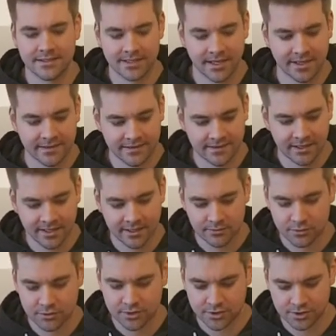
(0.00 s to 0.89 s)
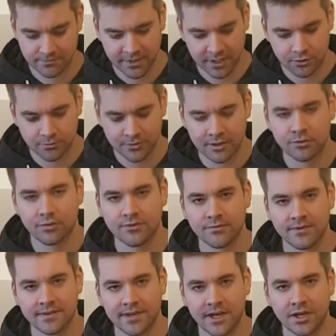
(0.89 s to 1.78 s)
Ich kann es nachher, ich werde noch mal
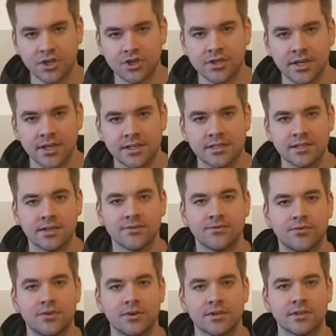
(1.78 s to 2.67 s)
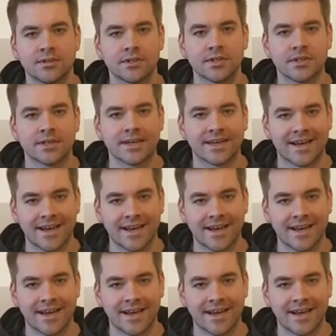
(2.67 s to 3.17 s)
kurz was reinschneiden dann von äh,